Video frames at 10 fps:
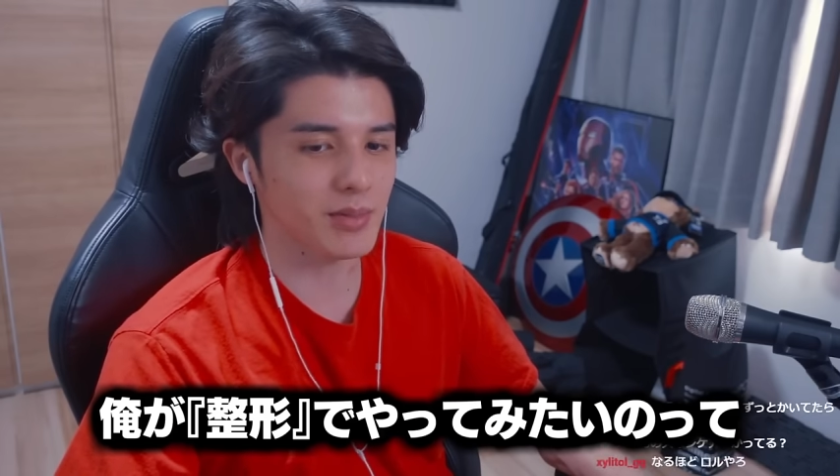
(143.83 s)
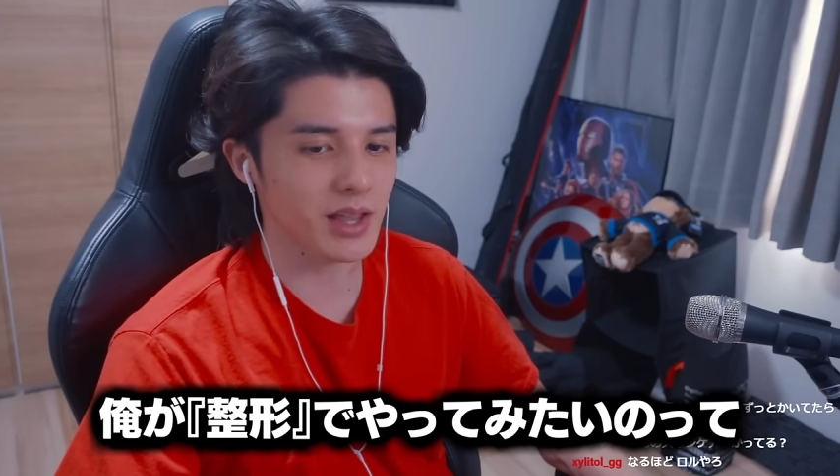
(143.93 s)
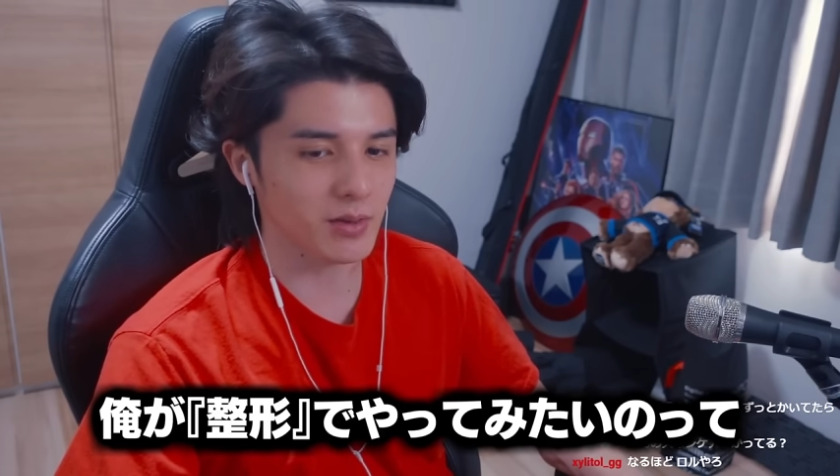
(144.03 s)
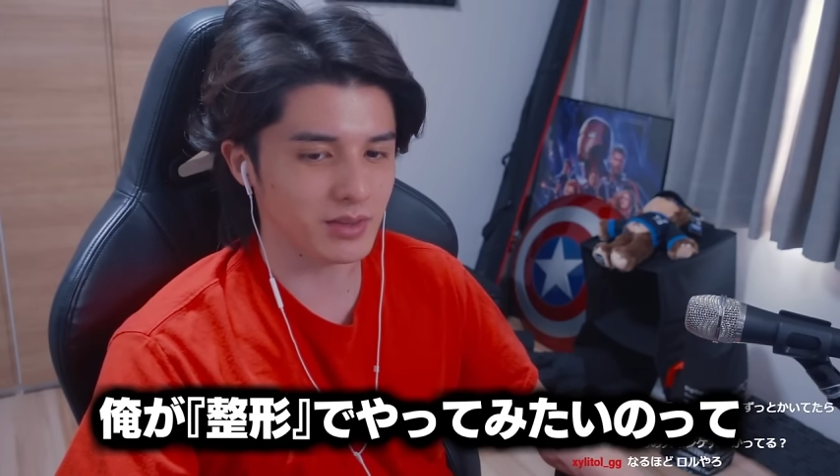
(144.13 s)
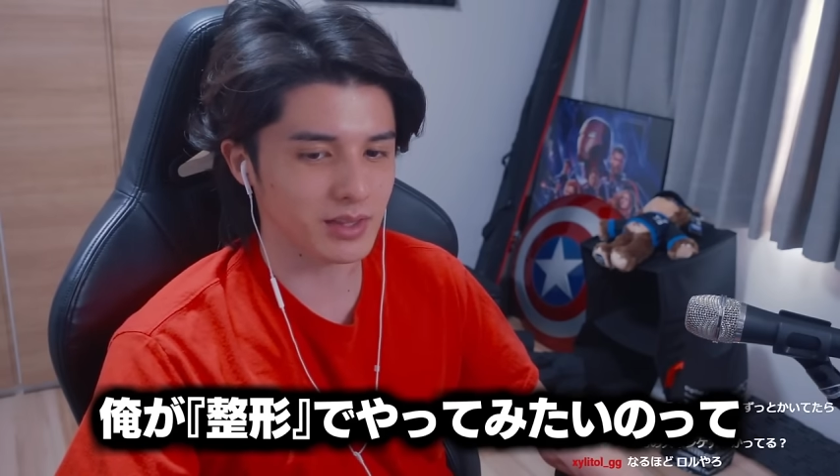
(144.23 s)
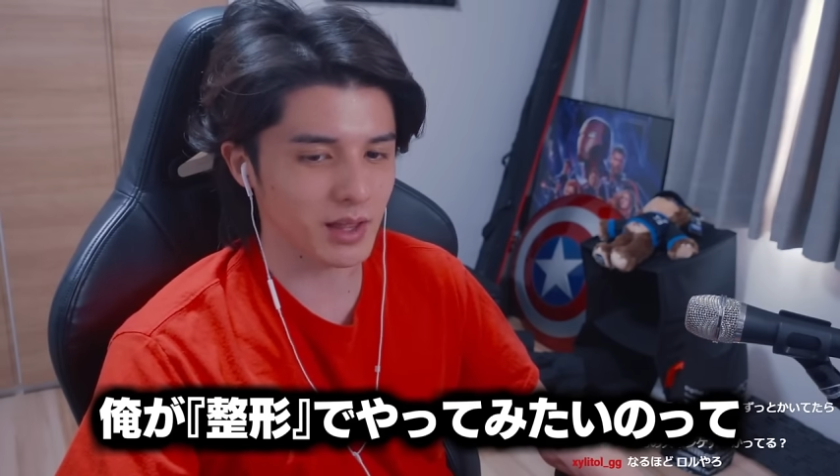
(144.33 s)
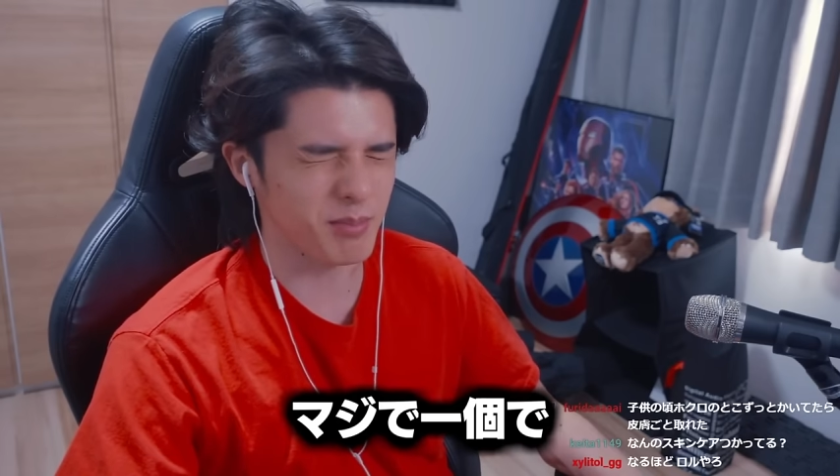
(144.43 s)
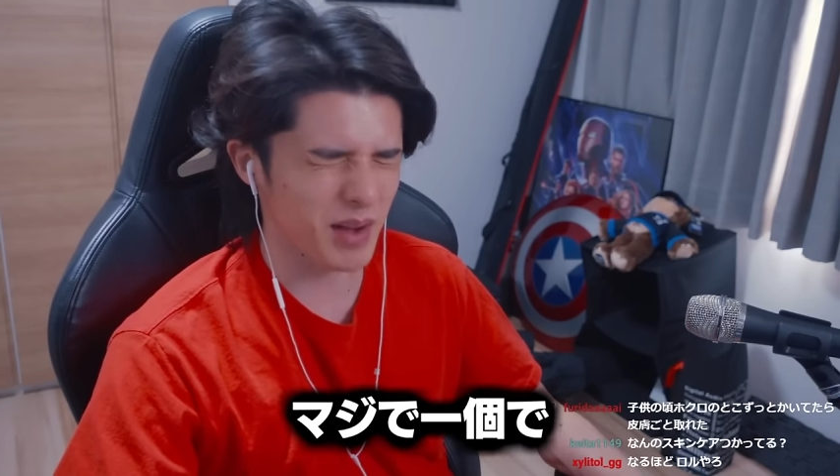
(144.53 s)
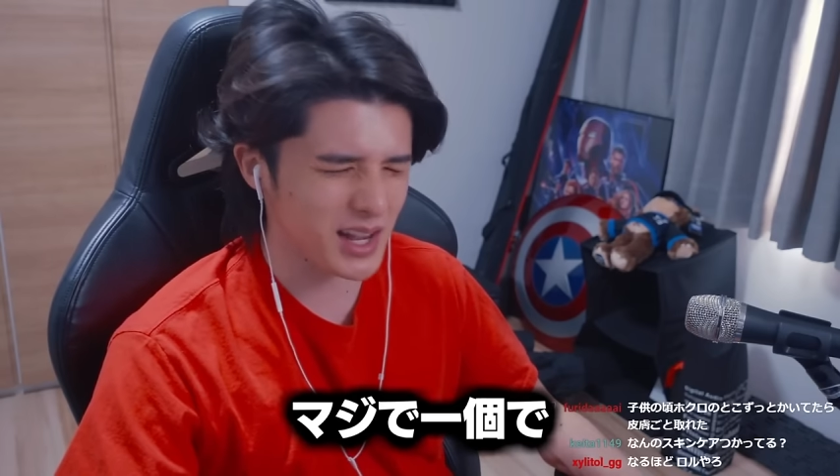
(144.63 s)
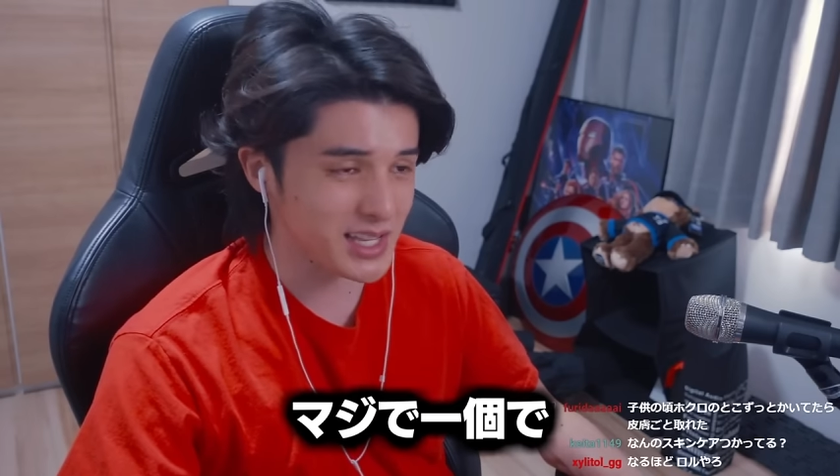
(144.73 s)
みたいのって
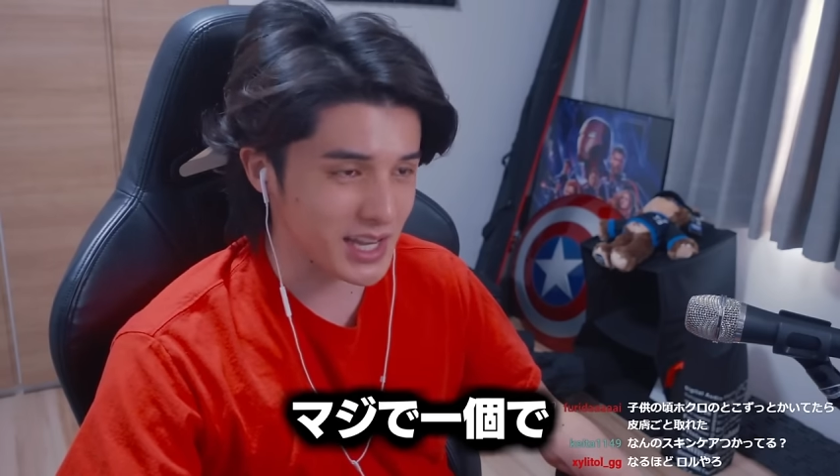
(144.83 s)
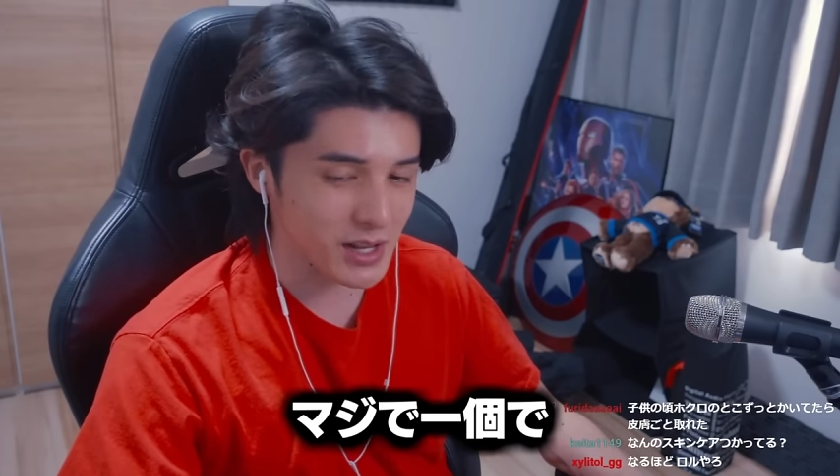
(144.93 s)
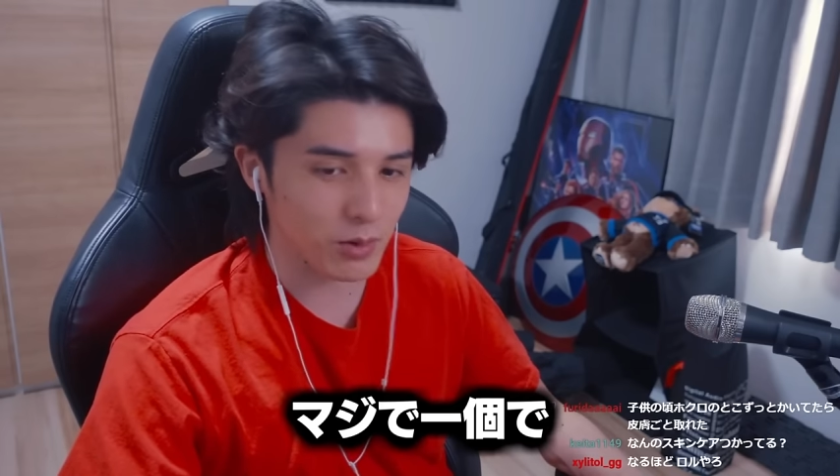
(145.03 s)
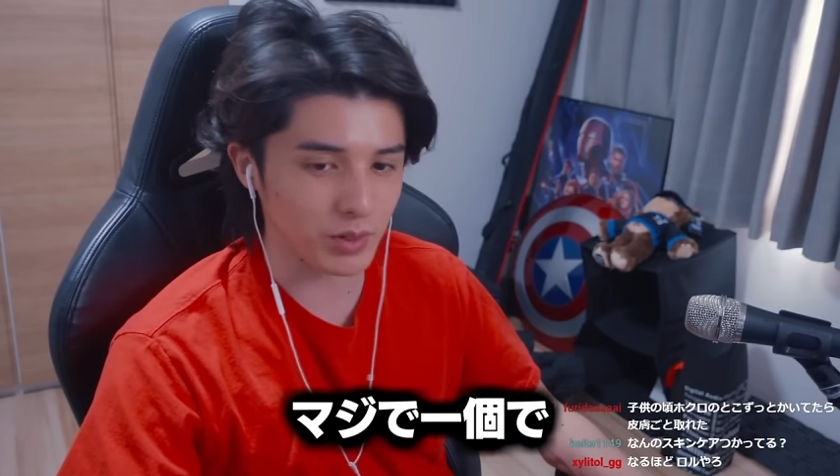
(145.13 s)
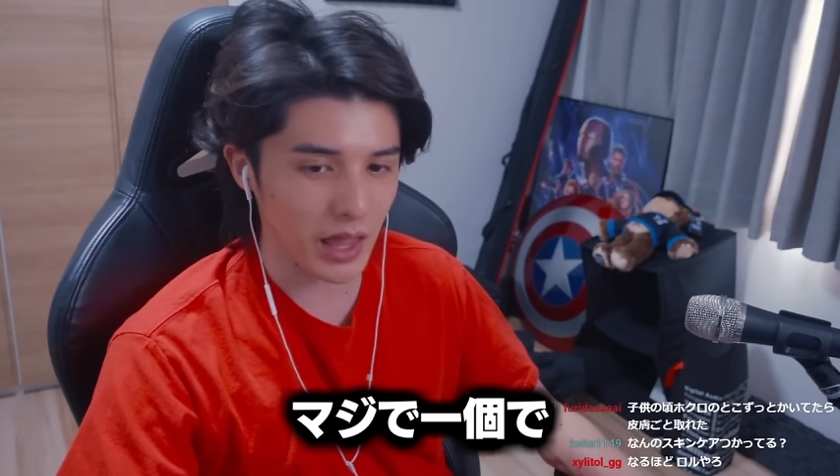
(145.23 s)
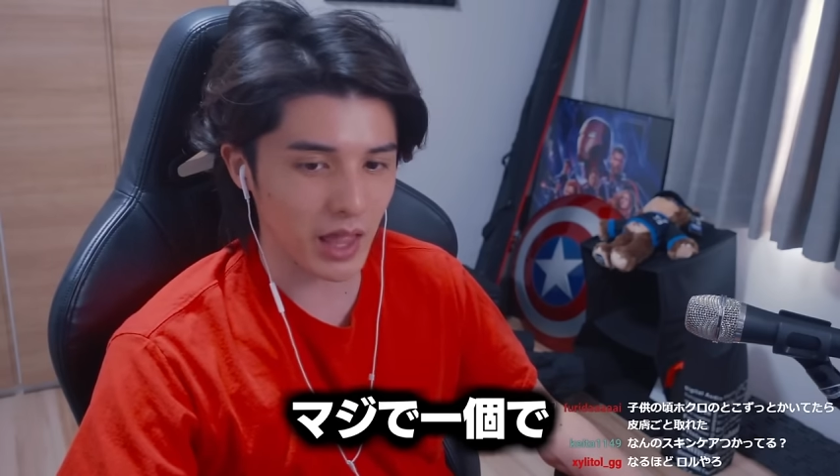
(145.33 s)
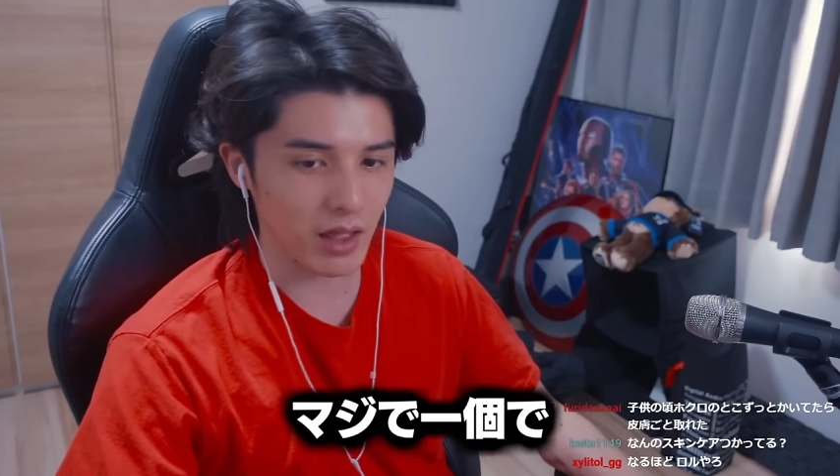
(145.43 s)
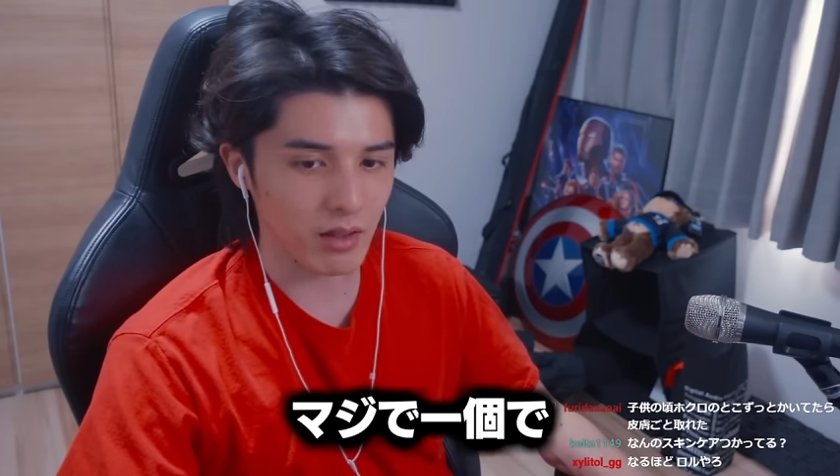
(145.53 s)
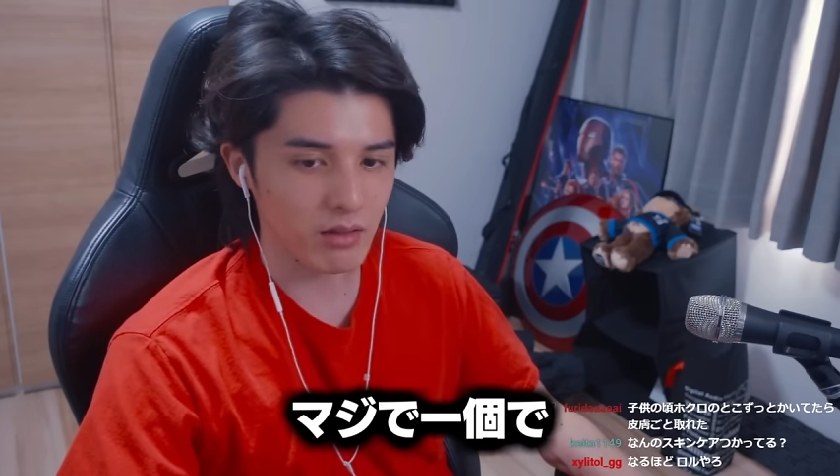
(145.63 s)
マジで一個で、